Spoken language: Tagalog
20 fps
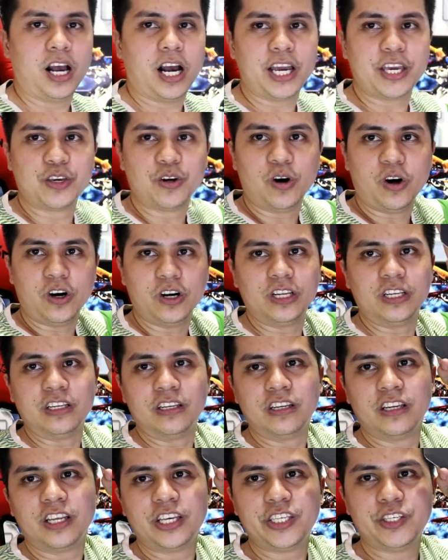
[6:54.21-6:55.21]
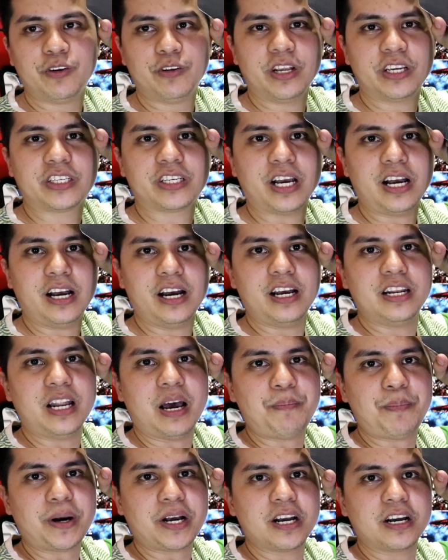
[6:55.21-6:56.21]
Ayun! Yun na siya!
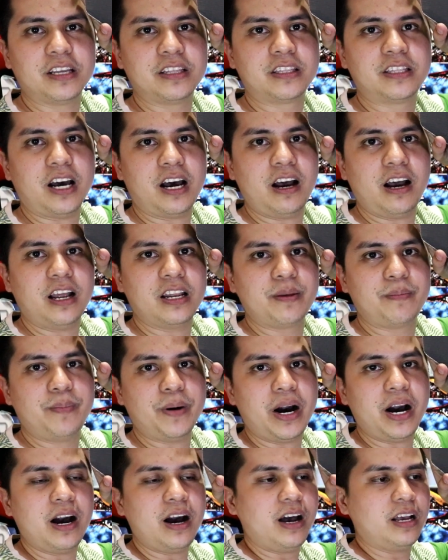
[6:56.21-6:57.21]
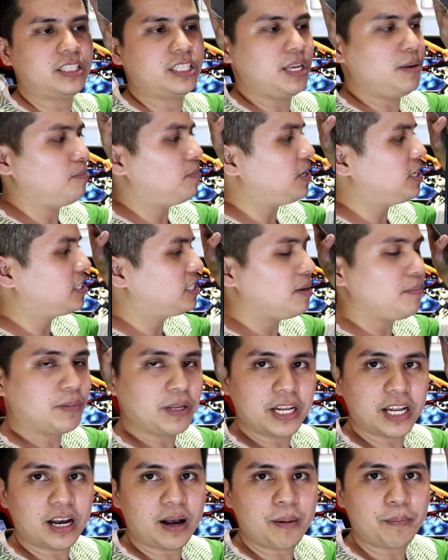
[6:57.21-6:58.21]
Napakaganda! Diba?
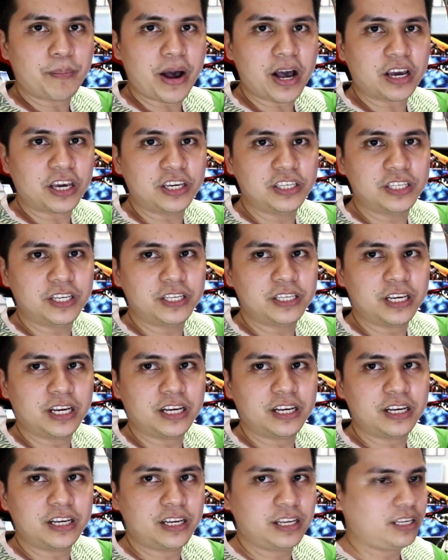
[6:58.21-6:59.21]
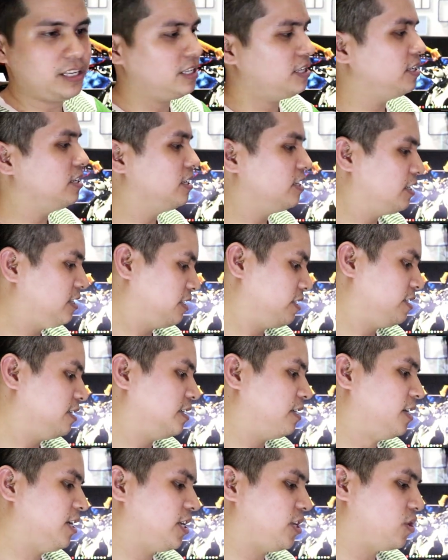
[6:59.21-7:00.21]
Simpleng-simple lang ang packaging niya.
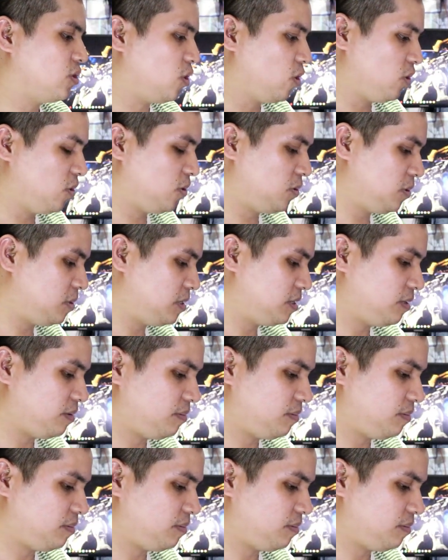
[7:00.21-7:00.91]
Ayun.